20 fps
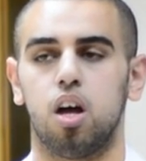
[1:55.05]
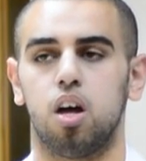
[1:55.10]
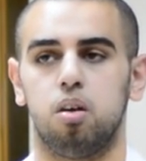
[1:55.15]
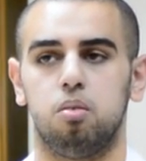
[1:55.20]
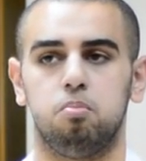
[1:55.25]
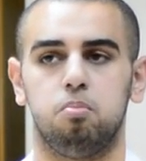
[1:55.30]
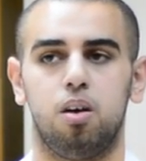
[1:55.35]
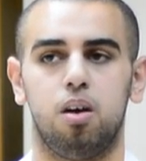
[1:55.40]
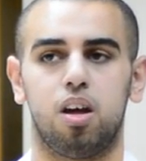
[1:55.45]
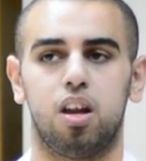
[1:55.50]

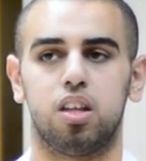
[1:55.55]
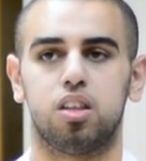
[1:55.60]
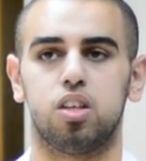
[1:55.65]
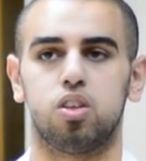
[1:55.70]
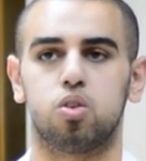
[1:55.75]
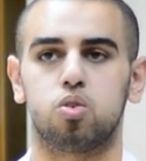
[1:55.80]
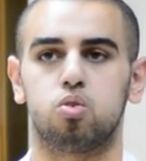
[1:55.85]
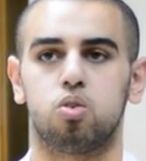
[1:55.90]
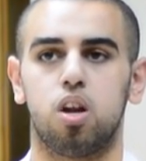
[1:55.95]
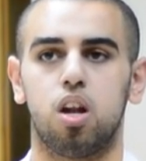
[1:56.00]
ما راح
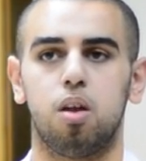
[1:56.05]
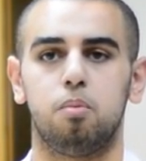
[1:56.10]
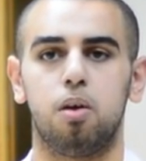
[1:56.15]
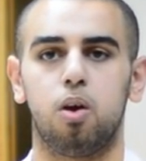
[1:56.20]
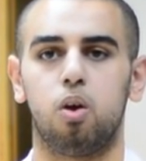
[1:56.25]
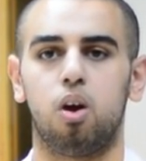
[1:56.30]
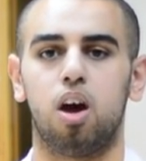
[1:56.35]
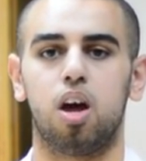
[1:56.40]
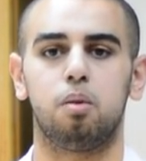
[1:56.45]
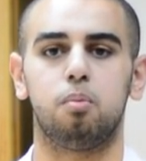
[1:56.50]
تدرسون الا ما
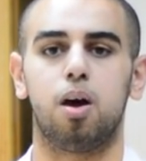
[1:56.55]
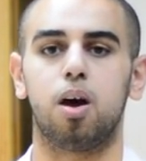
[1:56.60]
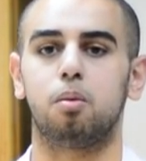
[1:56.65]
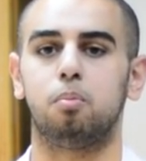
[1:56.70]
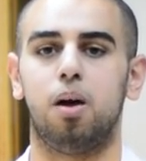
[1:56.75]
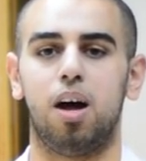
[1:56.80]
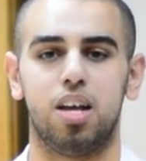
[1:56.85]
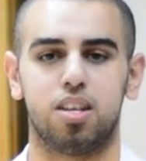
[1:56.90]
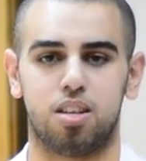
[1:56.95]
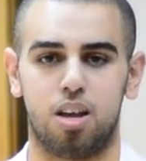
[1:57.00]
يقارب
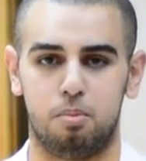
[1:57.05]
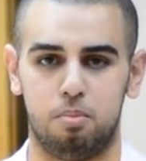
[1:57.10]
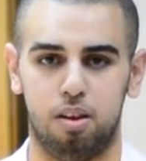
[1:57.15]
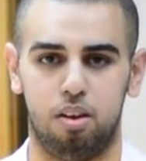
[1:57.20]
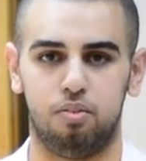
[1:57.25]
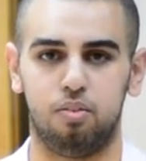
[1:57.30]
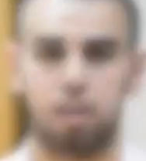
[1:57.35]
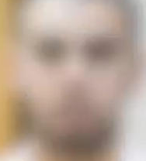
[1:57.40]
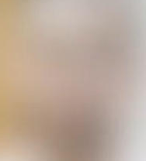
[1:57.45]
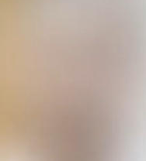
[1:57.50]
اربع اسابيع
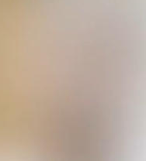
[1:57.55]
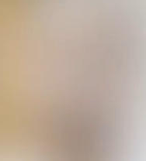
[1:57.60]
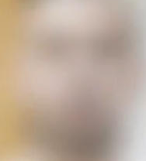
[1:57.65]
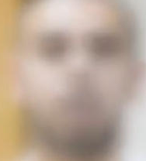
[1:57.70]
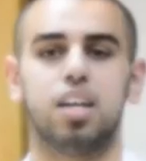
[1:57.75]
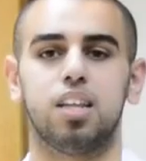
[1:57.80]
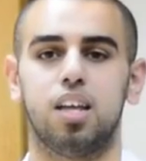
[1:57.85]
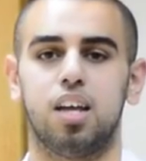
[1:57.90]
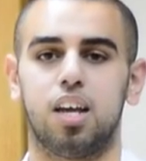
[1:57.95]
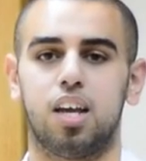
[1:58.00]
فقط،
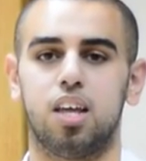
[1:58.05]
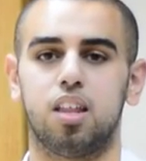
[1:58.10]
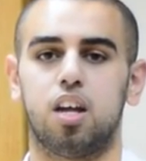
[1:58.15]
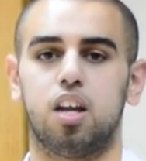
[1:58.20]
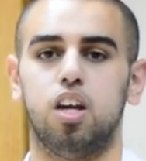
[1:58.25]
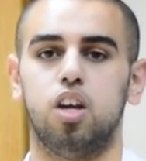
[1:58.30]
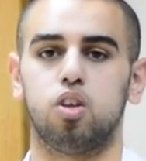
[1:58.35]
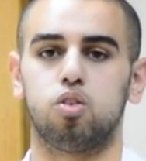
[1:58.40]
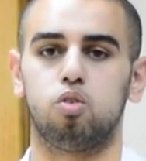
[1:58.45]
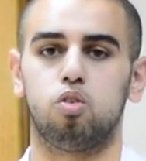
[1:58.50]
بعدها كذا
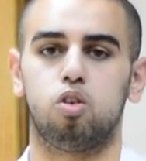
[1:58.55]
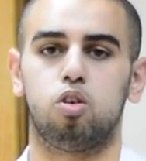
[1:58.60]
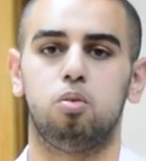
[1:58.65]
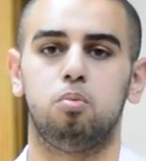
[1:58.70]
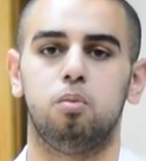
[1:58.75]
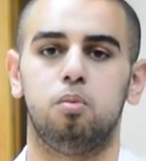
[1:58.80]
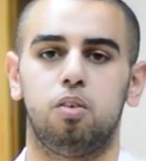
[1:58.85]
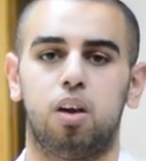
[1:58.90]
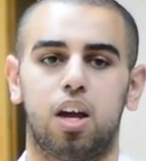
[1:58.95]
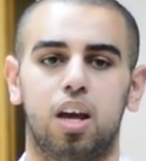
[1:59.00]
راح
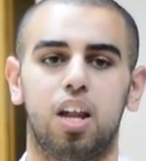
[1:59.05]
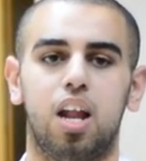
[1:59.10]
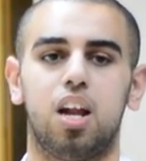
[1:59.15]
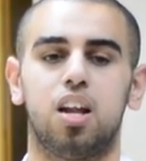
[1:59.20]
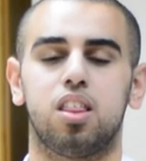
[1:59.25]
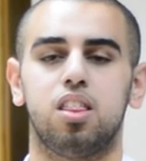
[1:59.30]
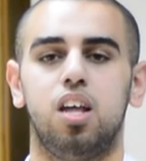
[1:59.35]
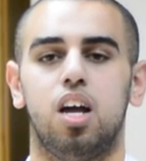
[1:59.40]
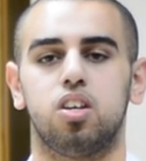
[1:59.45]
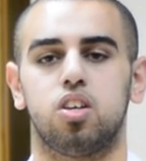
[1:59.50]
يعطونكم خلال
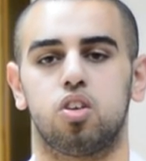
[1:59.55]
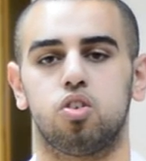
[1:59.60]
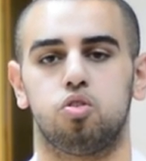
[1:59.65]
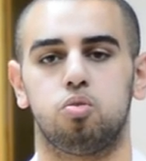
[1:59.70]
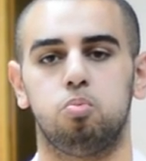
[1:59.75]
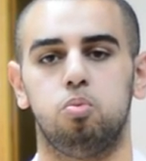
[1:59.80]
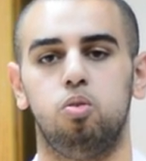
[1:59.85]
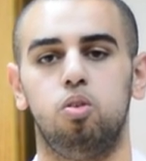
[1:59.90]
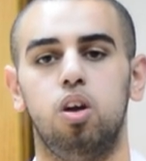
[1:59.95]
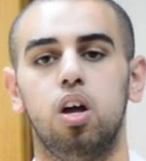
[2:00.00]
12
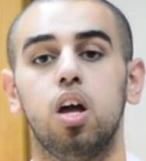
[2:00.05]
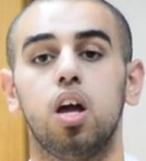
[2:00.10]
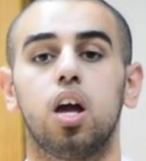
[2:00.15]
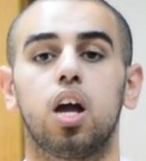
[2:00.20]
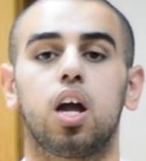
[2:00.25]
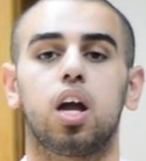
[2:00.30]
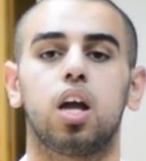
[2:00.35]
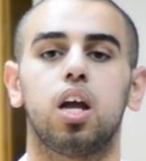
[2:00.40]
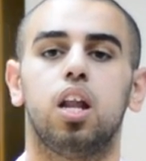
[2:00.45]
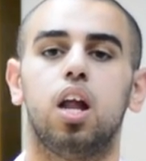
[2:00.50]
اسبوع،
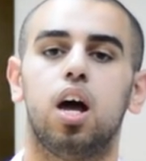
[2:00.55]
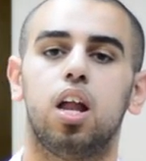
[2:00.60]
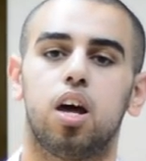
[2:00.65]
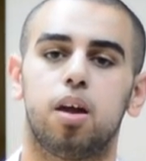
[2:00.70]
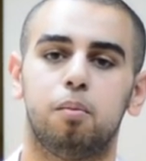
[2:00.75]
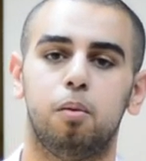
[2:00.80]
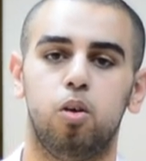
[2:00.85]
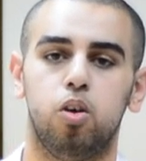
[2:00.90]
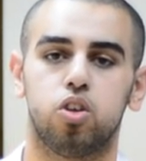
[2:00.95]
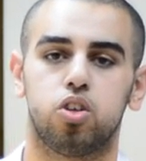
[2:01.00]
خلال
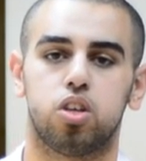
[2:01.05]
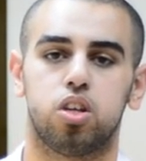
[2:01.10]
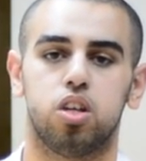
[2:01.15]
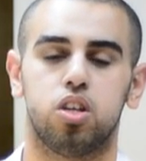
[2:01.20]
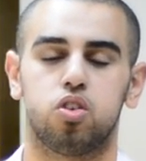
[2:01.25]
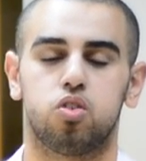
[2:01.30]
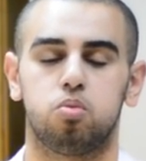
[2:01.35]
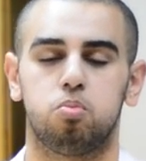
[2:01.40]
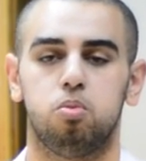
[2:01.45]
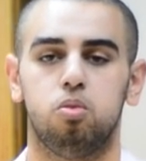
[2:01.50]
24
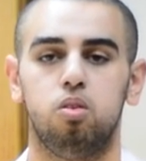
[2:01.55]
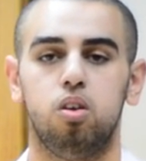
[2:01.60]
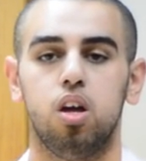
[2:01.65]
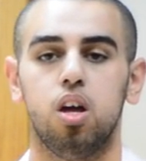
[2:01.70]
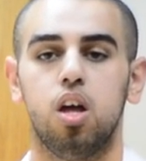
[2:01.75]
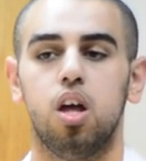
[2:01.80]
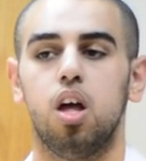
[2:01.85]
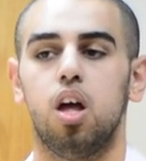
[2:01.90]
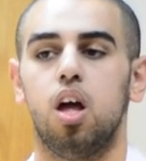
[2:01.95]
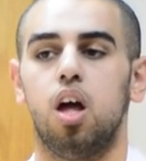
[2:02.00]
اسبوع،
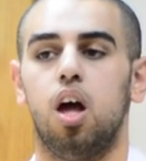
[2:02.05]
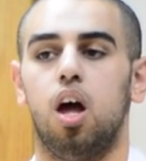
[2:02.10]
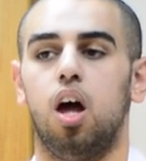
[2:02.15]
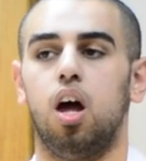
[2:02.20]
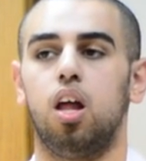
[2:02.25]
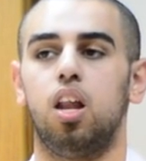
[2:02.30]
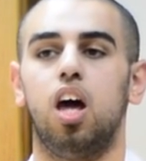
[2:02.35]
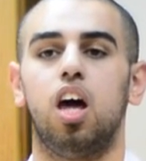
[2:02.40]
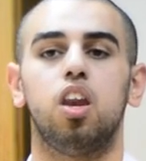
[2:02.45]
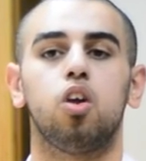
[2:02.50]
آه،
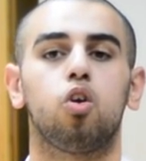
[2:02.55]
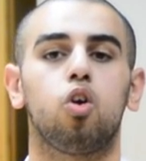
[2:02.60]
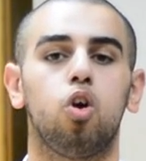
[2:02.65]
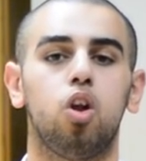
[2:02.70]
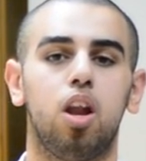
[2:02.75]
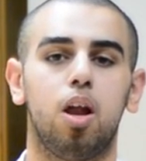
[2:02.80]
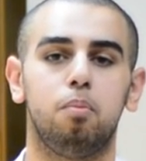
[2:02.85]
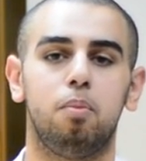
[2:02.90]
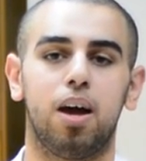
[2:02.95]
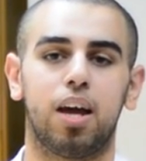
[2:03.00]
لانه
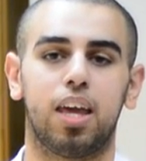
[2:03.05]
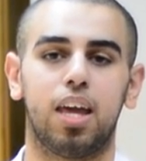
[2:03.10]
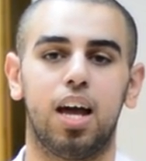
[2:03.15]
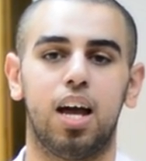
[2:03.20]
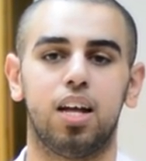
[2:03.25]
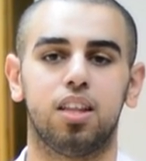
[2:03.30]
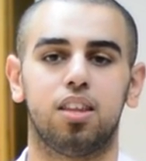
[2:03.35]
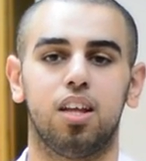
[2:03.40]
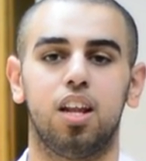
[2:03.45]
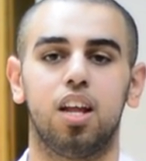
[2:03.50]
كل
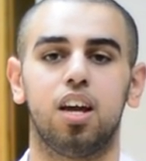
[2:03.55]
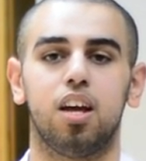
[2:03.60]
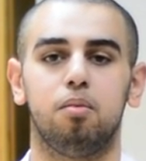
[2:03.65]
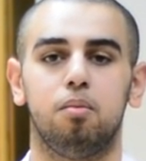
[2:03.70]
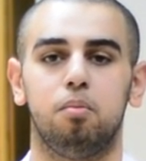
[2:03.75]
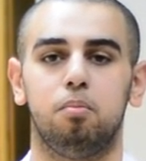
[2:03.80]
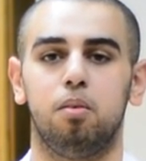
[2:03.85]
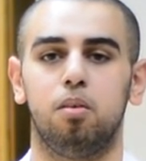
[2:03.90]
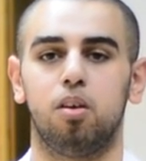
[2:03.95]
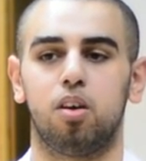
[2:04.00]
الباقيات اللي
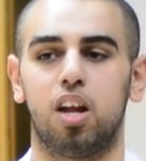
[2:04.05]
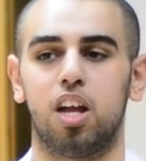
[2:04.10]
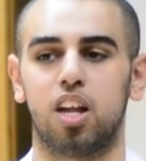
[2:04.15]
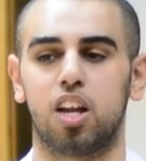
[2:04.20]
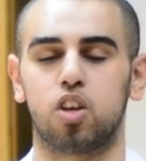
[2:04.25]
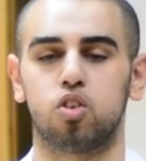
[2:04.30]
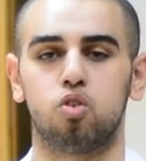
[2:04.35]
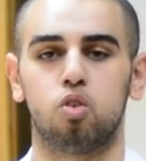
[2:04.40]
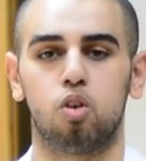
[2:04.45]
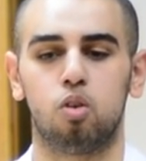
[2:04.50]
راح
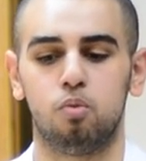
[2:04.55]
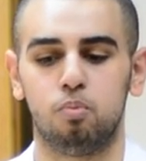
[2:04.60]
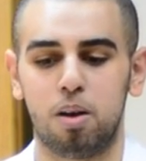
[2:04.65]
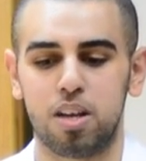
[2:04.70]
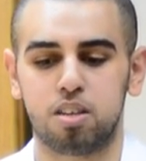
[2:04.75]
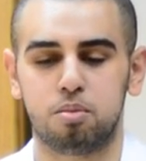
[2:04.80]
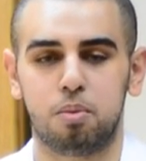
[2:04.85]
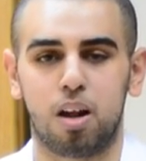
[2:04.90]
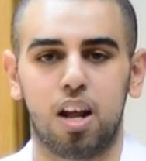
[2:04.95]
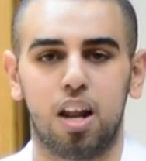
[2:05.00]
يركزون لكم
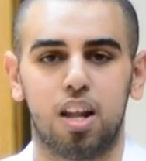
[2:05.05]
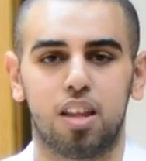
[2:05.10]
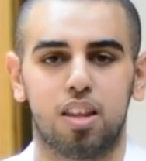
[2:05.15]
بس مرحله